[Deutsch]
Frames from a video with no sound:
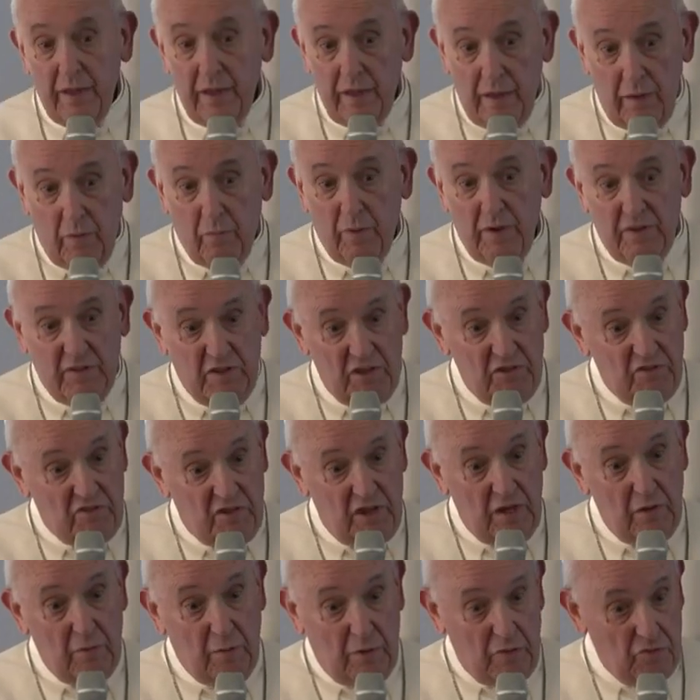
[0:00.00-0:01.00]
unter anderem
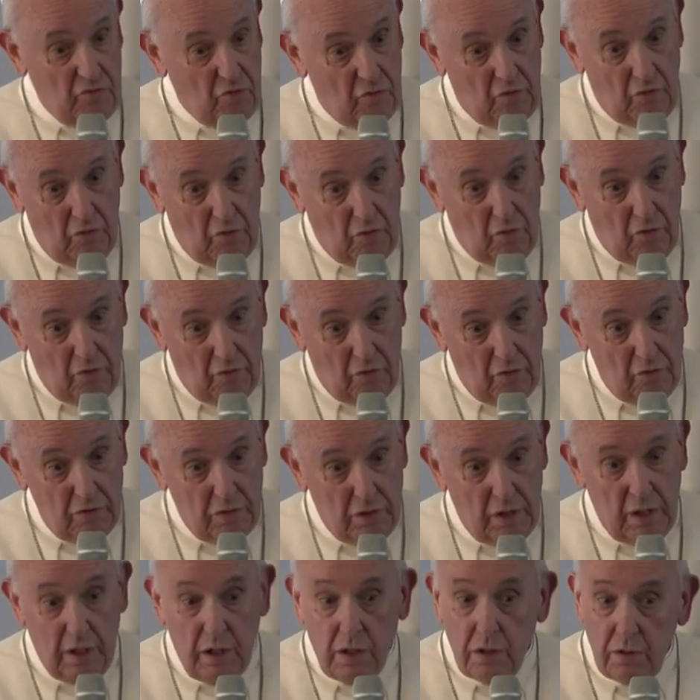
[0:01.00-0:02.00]
für
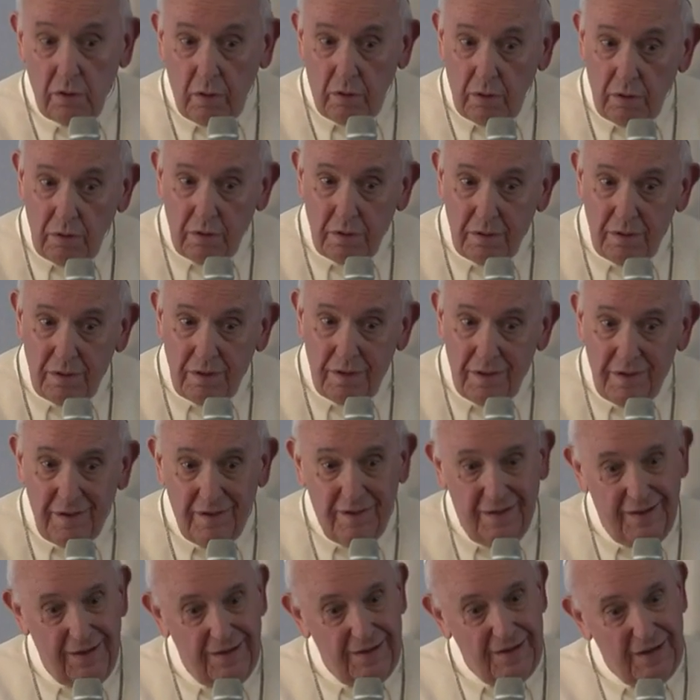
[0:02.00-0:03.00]
Immobiliengeschäfte in
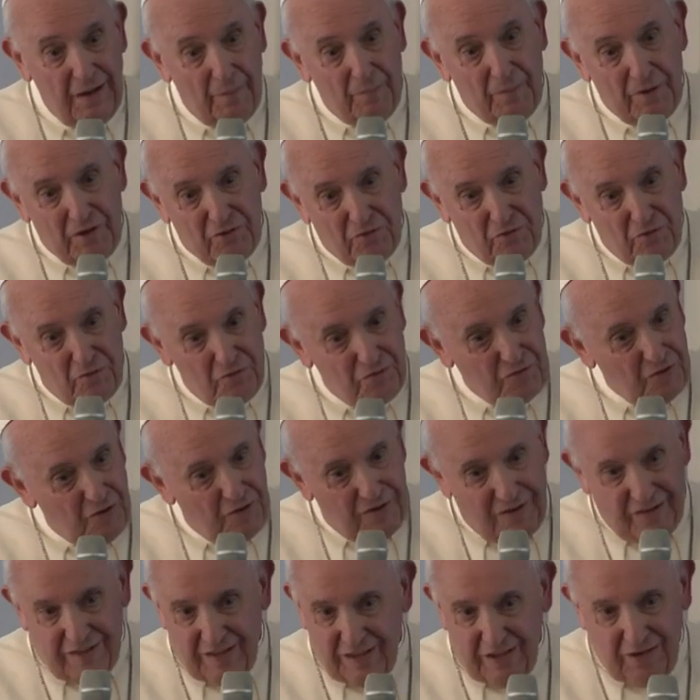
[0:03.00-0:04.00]
London verwendet haben.
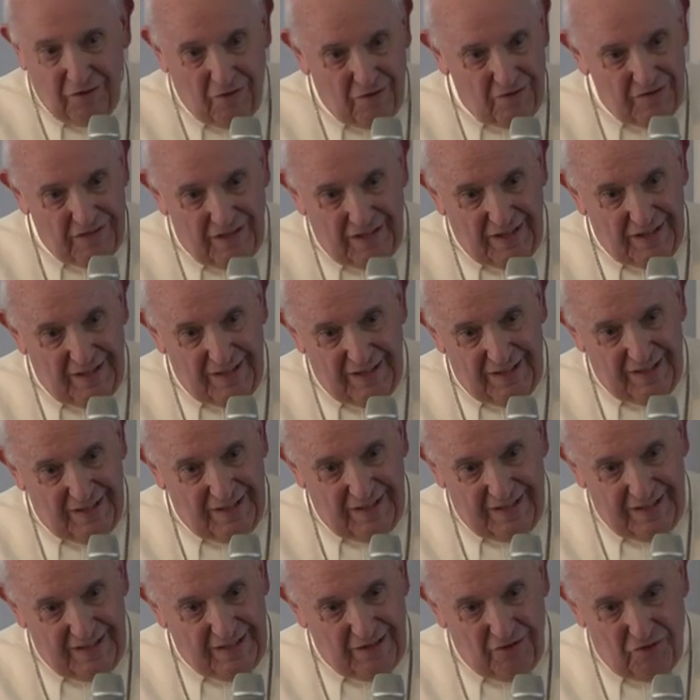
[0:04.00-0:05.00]
Sie wurden vom
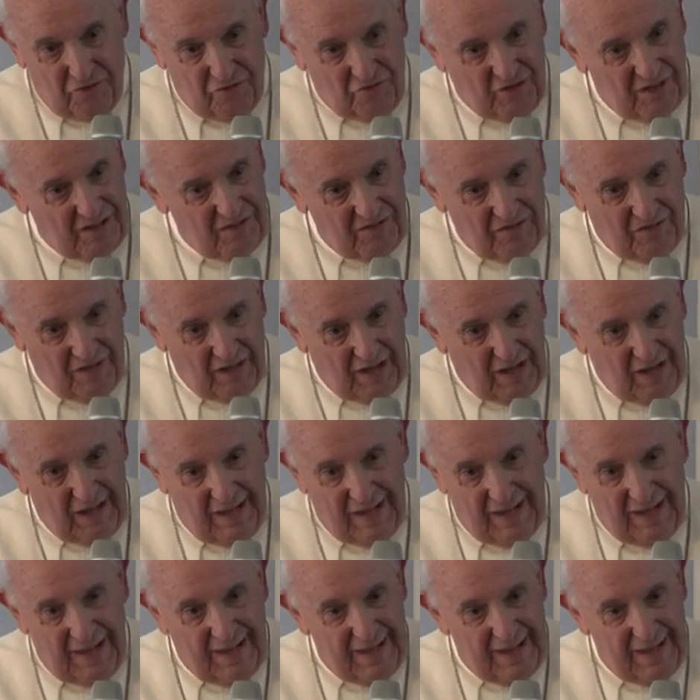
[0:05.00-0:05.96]
Dienst suspendiert.